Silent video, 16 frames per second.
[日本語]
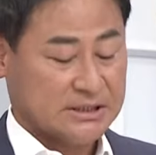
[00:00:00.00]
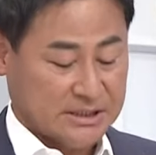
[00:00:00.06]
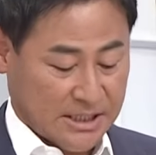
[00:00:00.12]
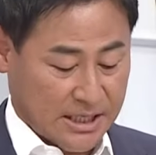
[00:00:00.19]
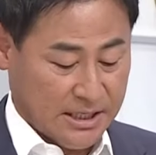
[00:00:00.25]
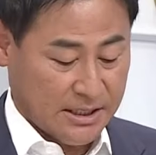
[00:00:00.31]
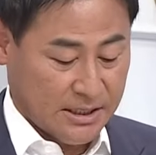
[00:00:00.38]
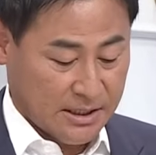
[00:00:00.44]
たし
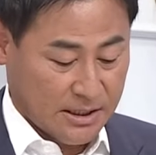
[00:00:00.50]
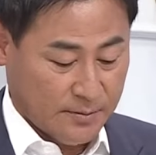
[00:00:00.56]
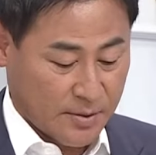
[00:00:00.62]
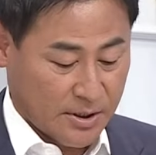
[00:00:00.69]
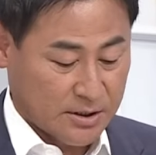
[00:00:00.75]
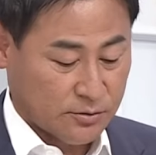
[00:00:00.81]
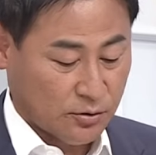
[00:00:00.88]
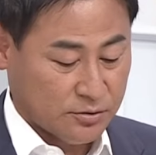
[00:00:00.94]
ね、はい、
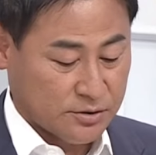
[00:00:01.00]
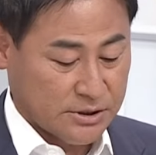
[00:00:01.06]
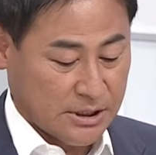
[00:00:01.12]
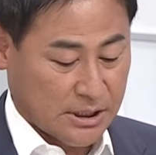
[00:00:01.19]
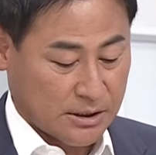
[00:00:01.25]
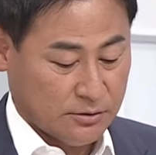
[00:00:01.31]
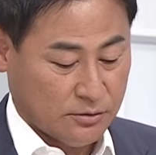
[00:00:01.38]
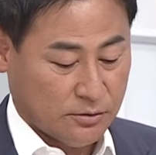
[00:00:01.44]
やっ特
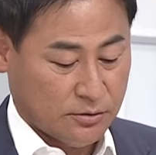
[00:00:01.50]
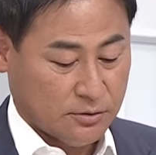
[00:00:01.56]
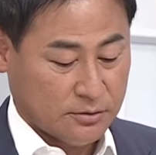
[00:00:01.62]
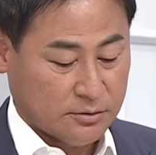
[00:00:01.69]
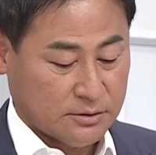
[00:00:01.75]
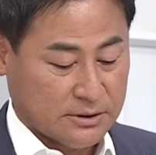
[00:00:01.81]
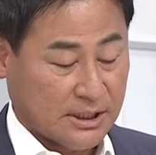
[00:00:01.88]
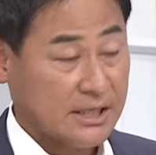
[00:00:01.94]
にあ
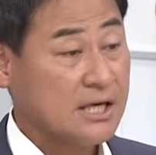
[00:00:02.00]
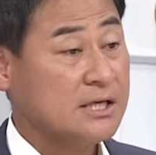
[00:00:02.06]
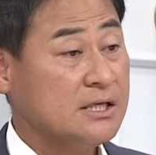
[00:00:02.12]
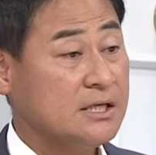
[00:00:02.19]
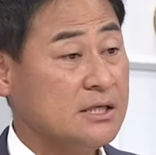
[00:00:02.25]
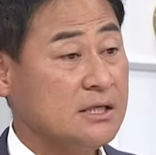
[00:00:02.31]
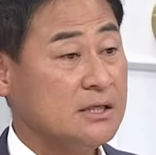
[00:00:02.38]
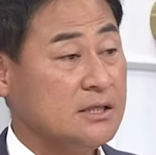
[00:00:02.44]
の打撃
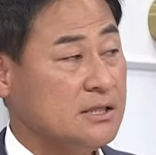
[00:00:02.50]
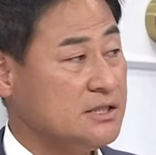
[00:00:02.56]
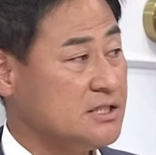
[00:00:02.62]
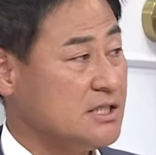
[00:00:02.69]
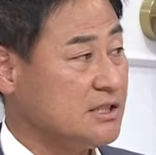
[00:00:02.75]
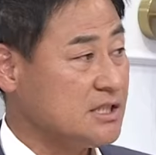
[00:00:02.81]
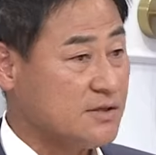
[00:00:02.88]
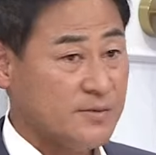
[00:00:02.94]

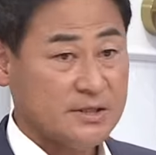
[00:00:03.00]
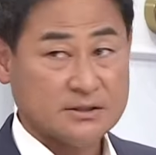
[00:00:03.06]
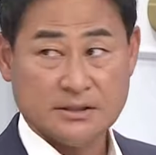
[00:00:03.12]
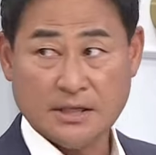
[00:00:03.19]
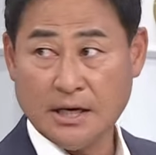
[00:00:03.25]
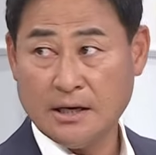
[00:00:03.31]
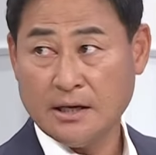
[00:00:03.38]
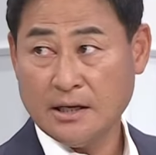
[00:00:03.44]
一打席目で
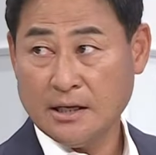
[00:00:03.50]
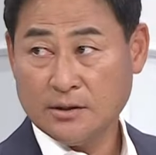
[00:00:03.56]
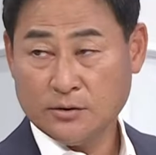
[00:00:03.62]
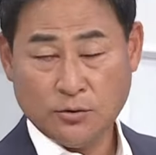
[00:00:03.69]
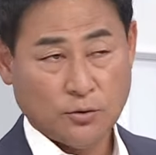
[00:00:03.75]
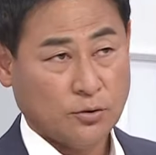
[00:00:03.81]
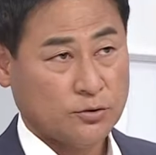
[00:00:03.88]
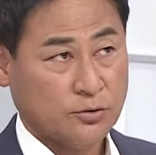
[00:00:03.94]
すね、
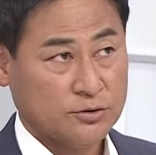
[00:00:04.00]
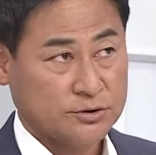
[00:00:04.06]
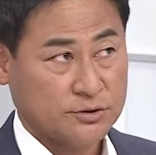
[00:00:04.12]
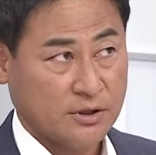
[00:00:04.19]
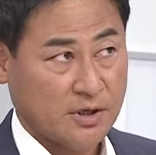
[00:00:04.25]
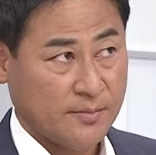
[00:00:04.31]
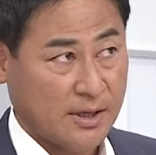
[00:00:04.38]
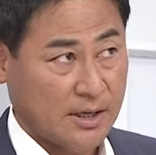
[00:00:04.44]
どこ投手といえ